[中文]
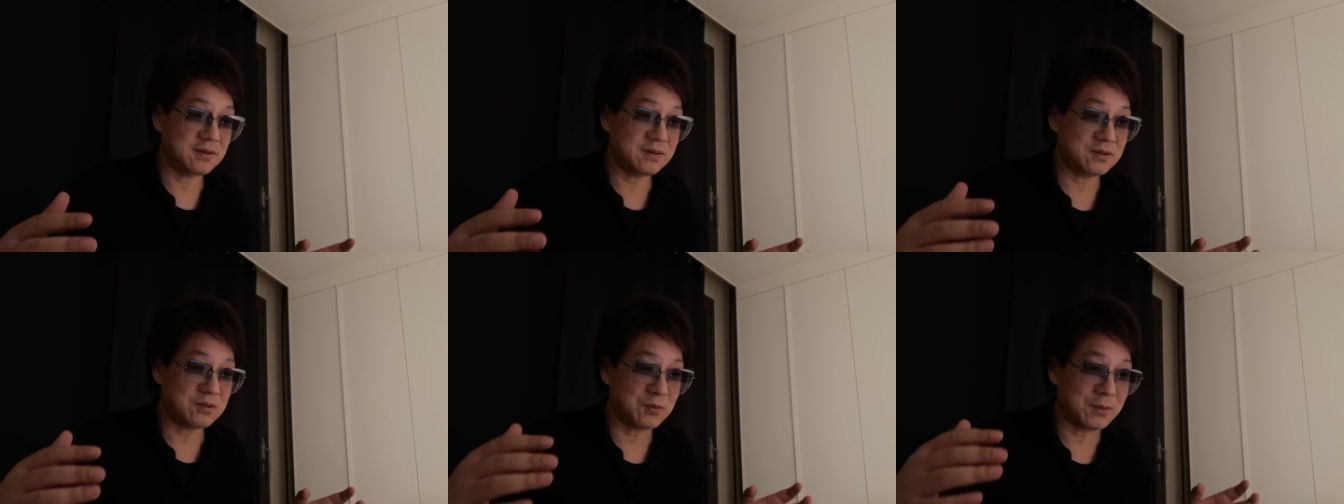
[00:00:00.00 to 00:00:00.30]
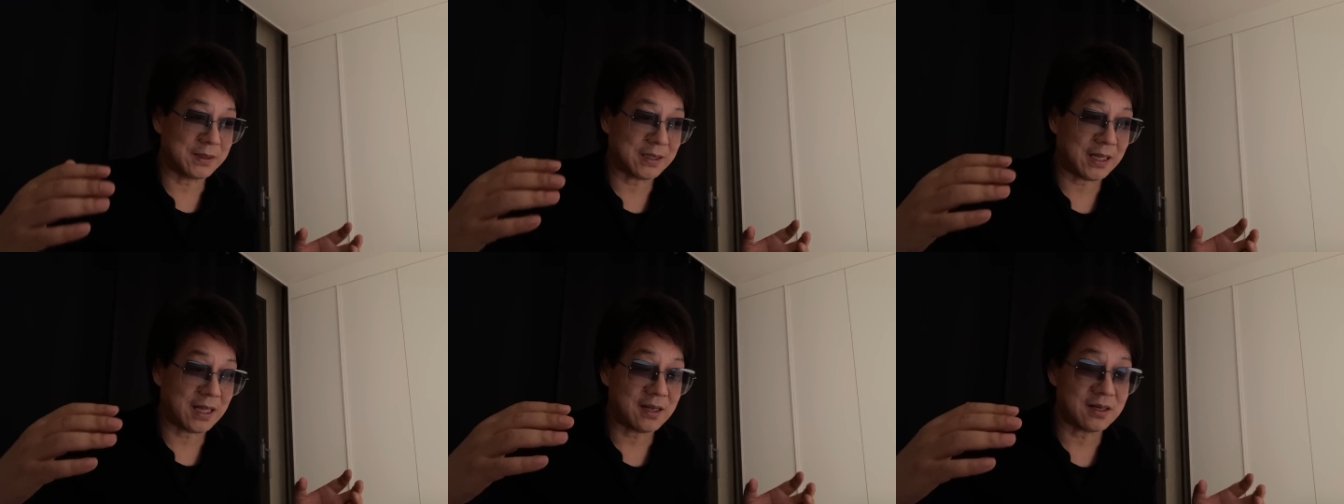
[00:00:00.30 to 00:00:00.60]
就
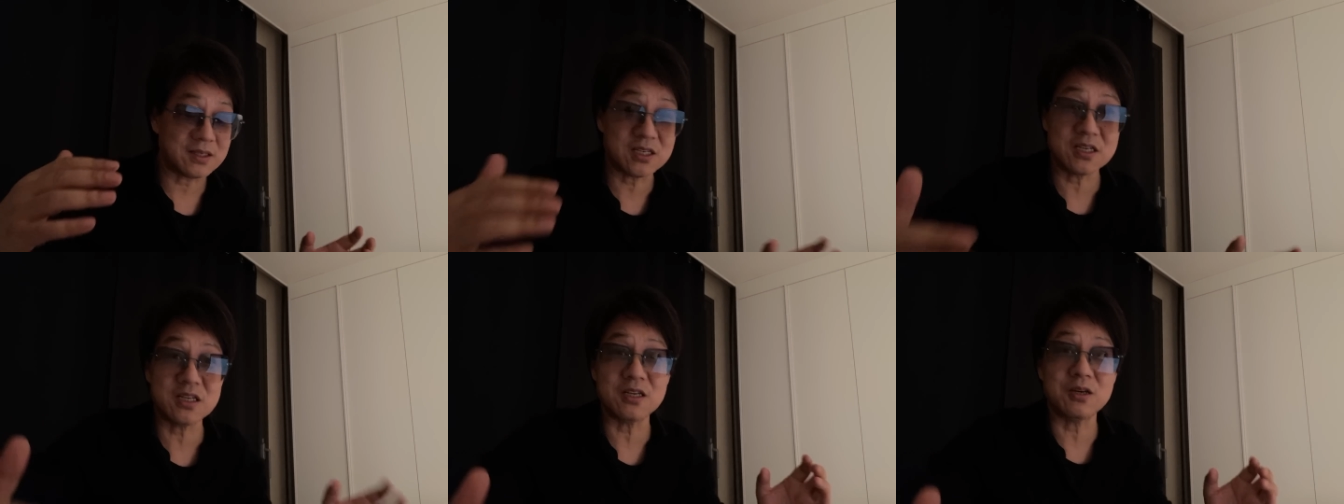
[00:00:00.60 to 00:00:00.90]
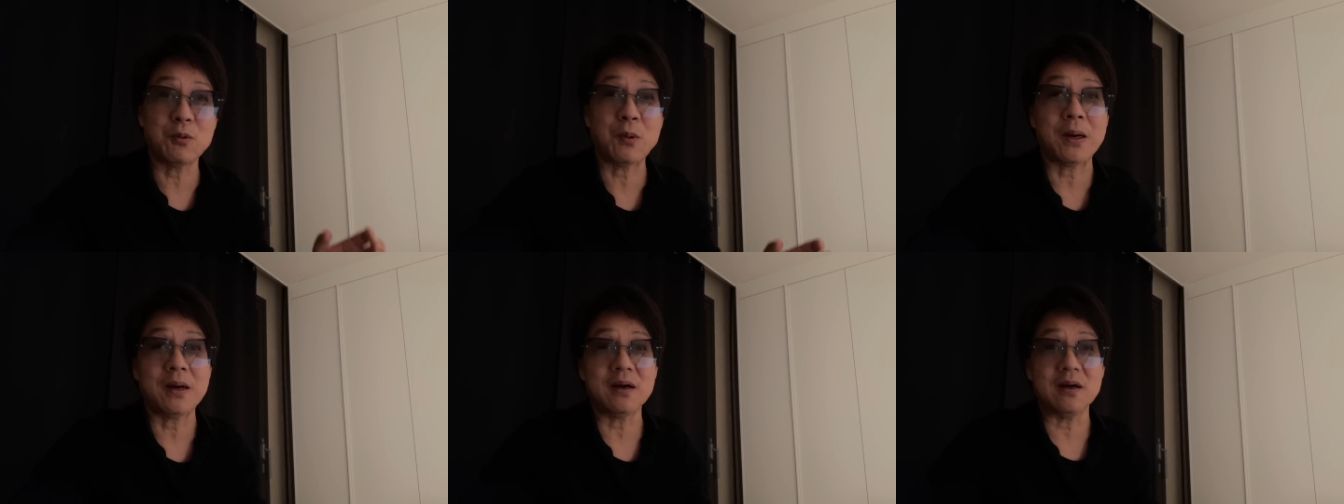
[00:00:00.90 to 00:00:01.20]
把他的
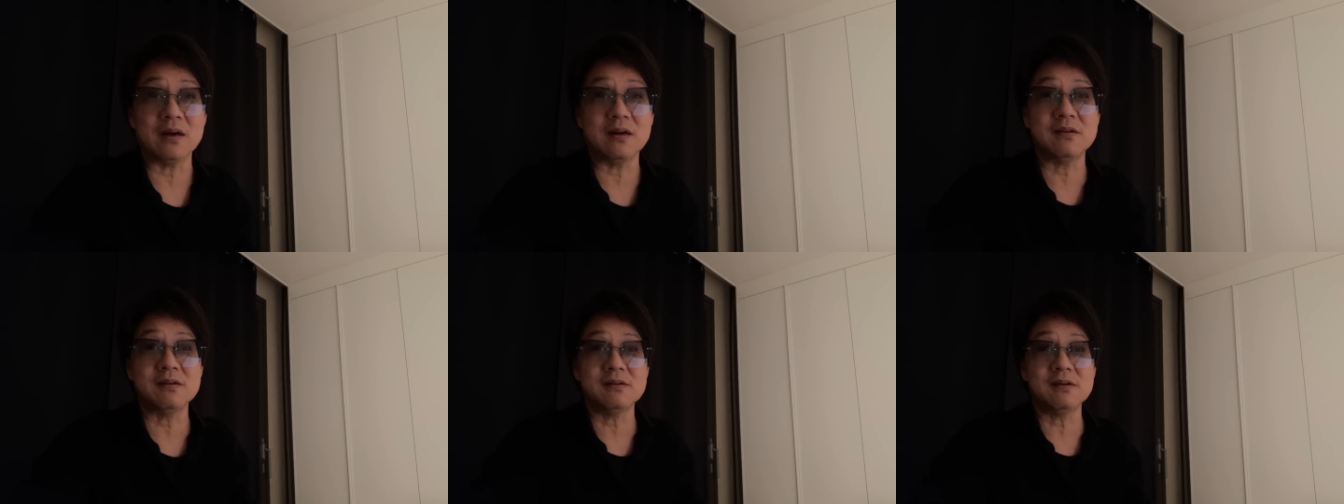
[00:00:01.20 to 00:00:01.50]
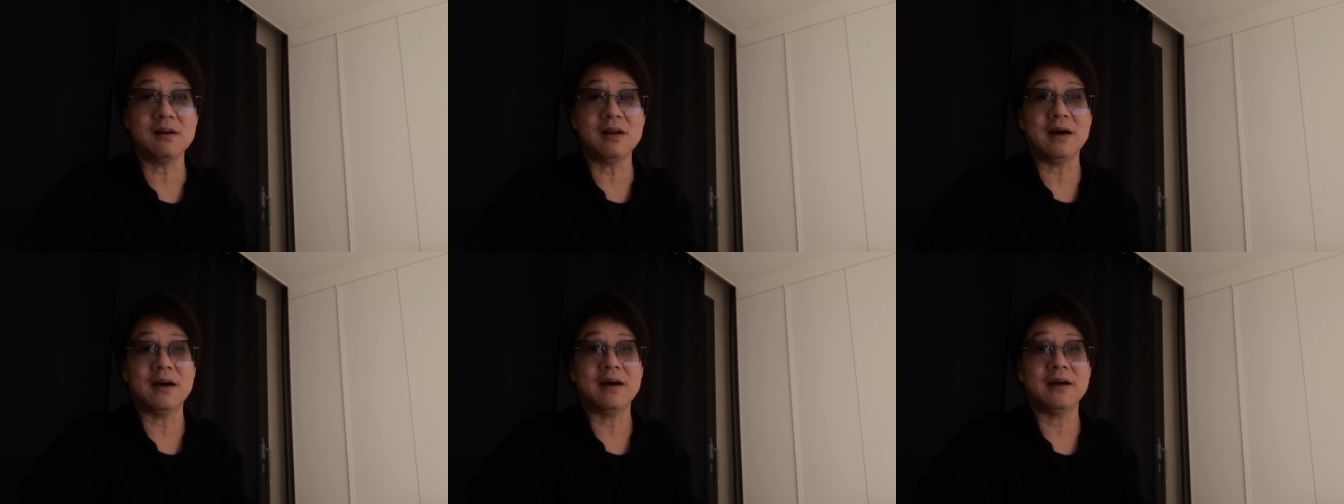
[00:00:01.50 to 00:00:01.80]
器官给
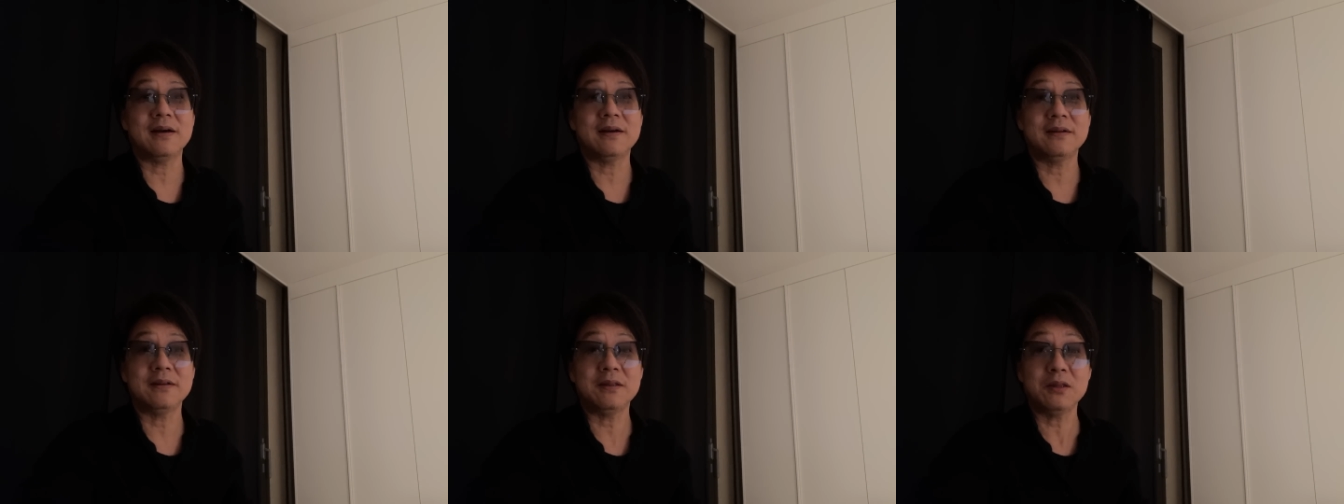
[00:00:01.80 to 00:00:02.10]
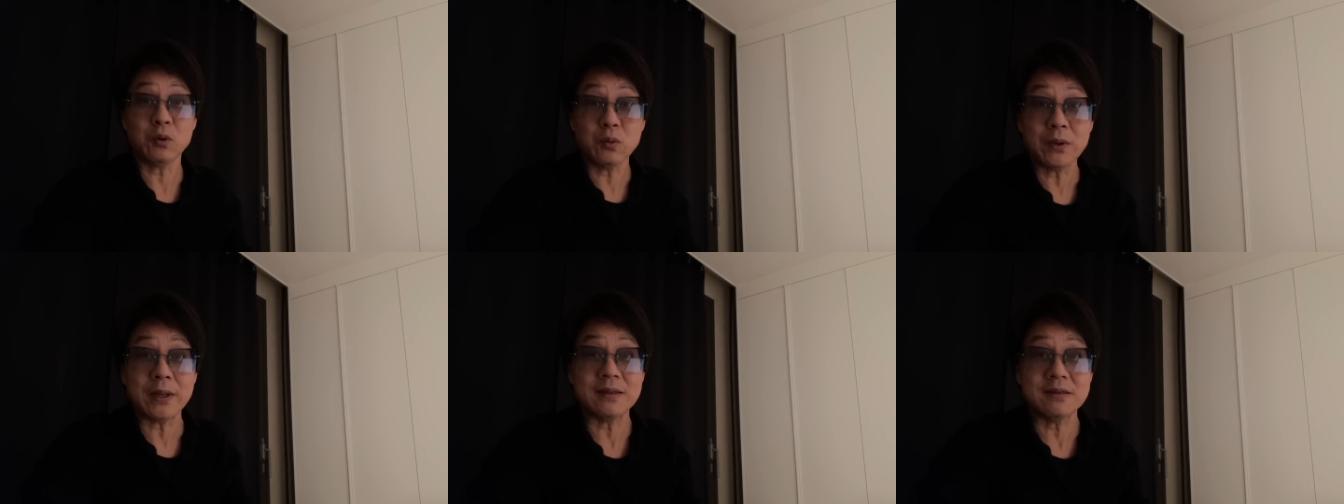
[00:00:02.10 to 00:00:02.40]
割了，
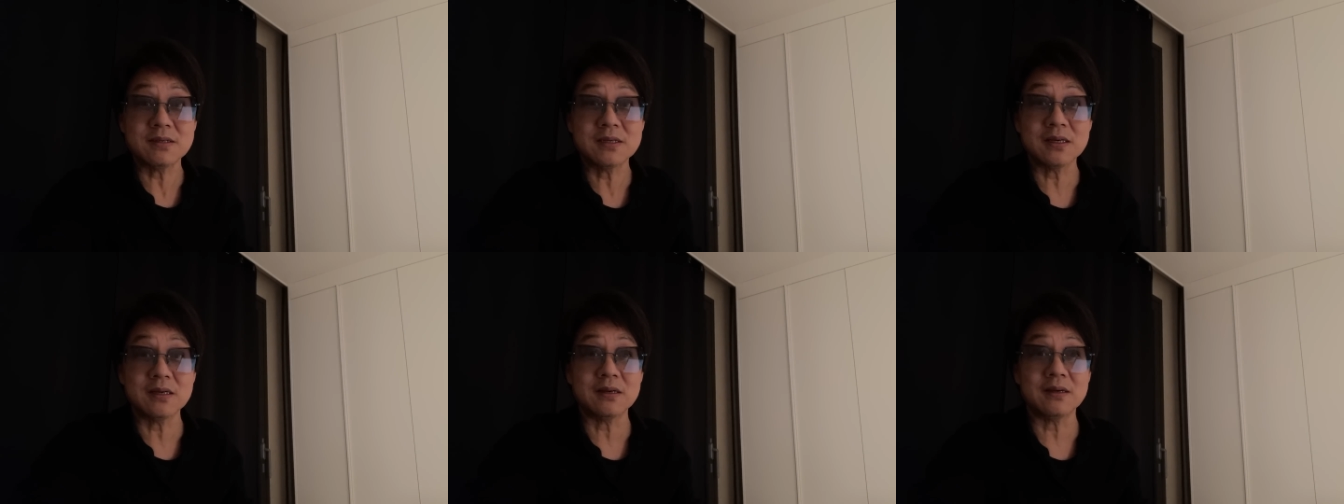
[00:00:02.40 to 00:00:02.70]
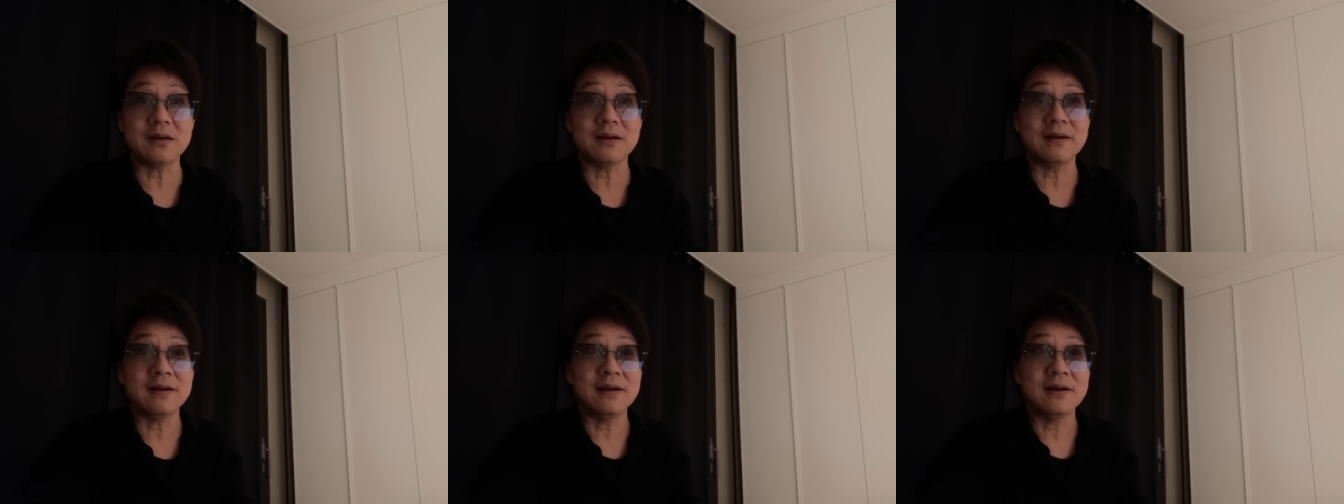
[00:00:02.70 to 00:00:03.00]
都年
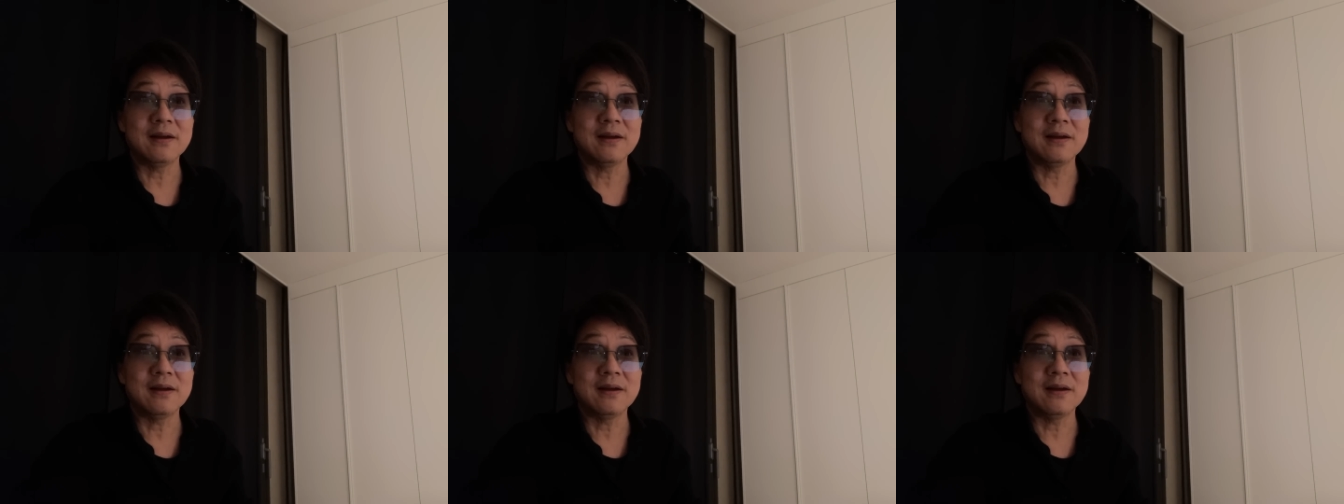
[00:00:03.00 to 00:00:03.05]
轻，